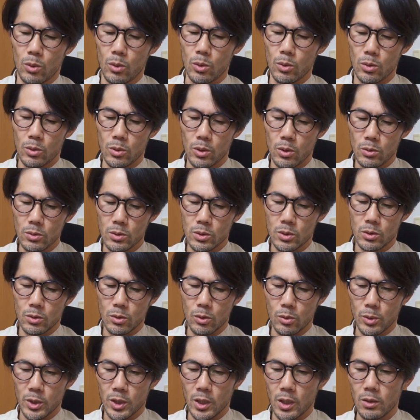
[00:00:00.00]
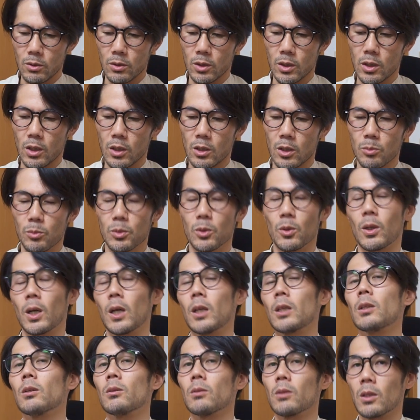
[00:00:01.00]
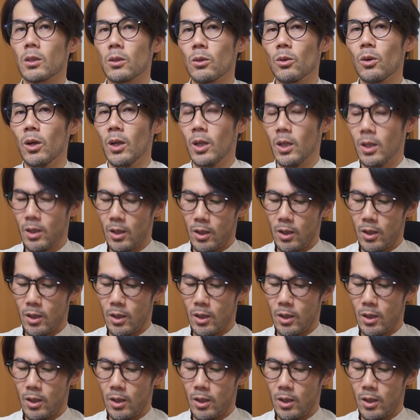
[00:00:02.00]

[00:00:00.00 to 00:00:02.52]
この 45mmF1.2 プロ借りてるんだけど、